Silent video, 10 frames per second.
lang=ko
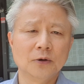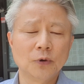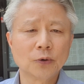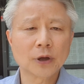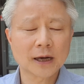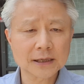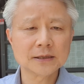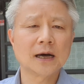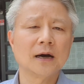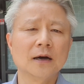외국에
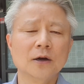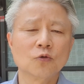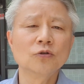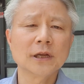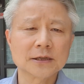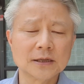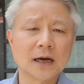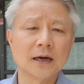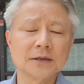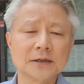가서나
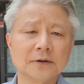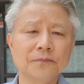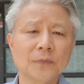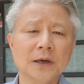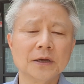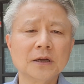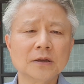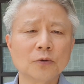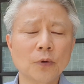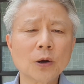국내에서나 지금
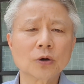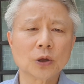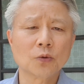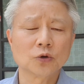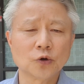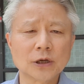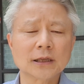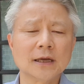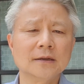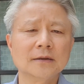이런 왜곡되고
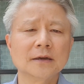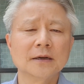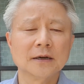조작된